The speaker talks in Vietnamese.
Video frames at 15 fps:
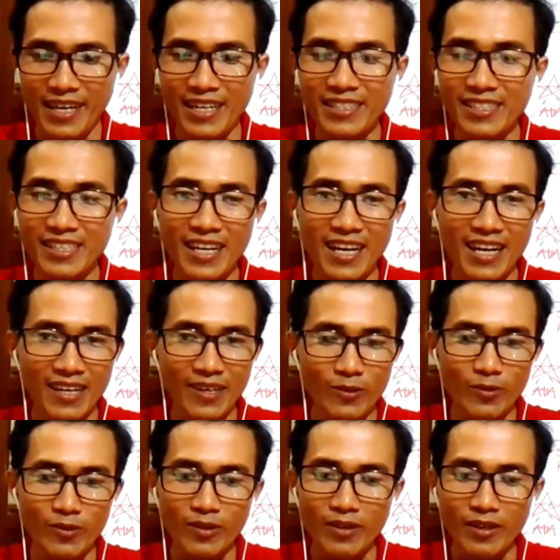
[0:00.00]
anh chị
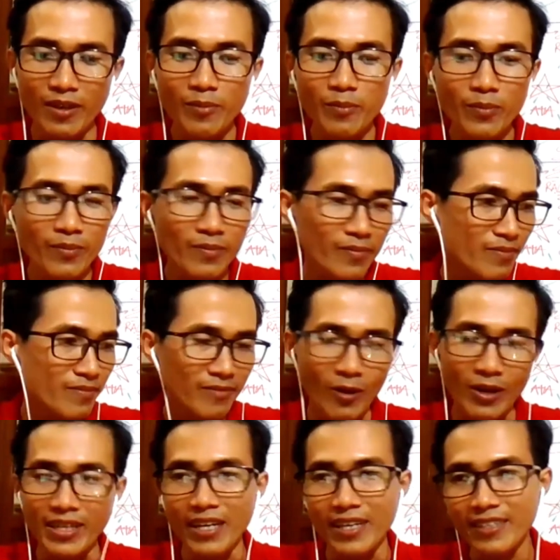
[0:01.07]
nào có
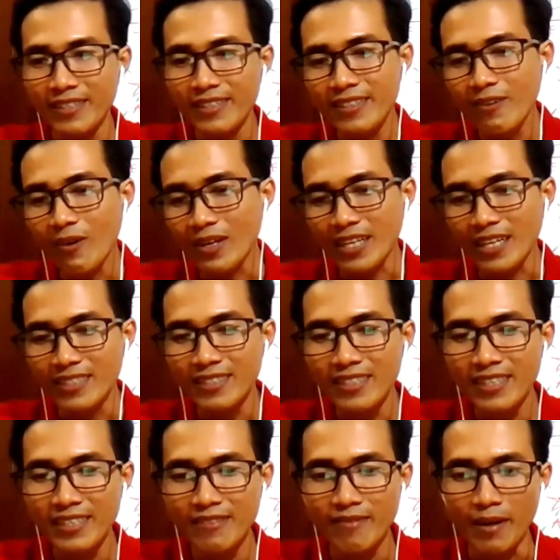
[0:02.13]
hoàn thành cứ hoàn thành trước đi